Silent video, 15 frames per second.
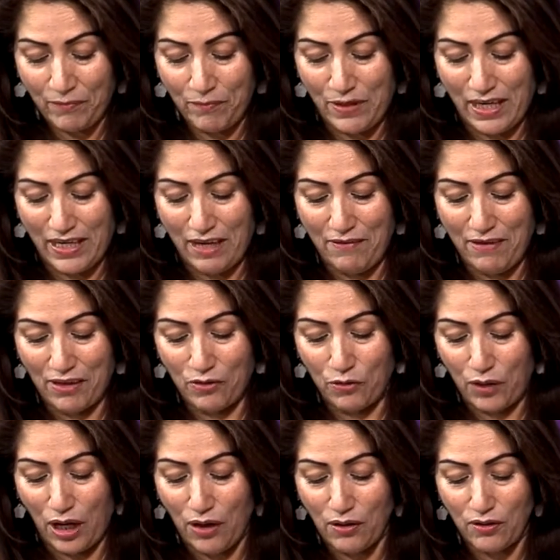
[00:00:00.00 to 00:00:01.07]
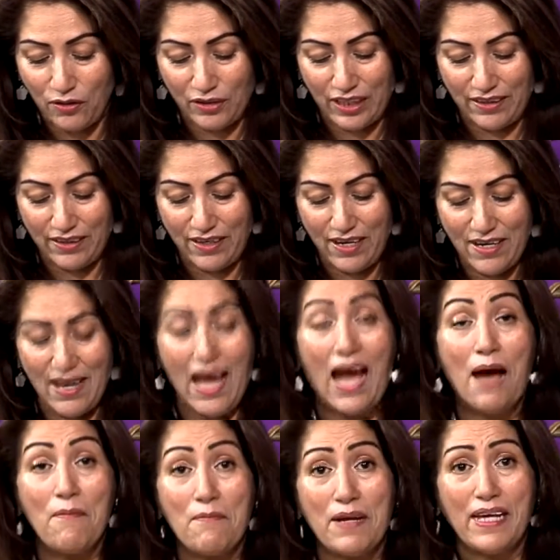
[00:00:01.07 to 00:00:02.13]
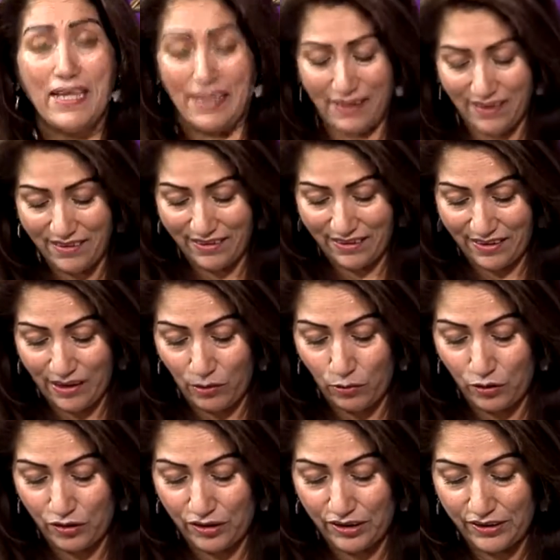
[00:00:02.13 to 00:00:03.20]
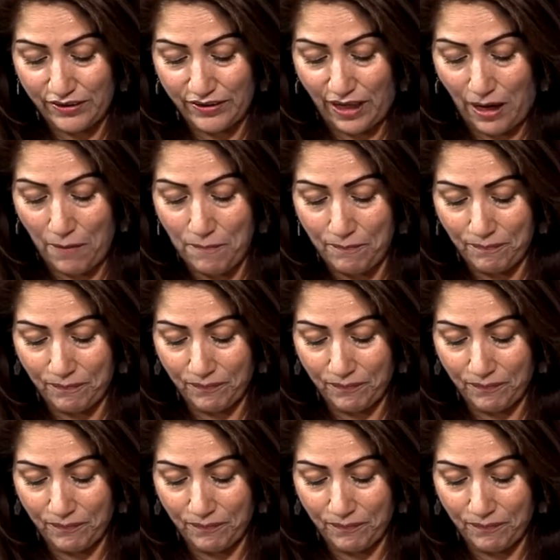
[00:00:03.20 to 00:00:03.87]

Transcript: Bienaventurados los que tienen hambre y sed de justicia,